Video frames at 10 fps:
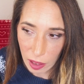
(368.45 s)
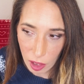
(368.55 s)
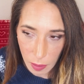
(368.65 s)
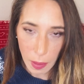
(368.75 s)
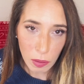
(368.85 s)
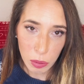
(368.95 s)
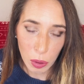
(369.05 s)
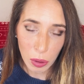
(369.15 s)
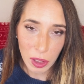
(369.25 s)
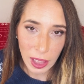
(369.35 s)
J'espère que vous
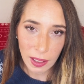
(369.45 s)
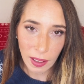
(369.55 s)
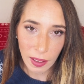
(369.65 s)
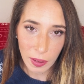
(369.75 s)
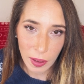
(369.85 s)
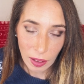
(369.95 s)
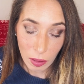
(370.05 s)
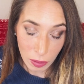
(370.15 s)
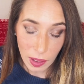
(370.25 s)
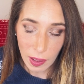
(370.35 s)
vous reconnaîtrez euh, en
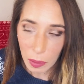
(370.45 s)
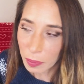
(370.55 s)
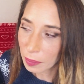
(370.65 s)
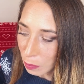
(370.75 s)
vidéo.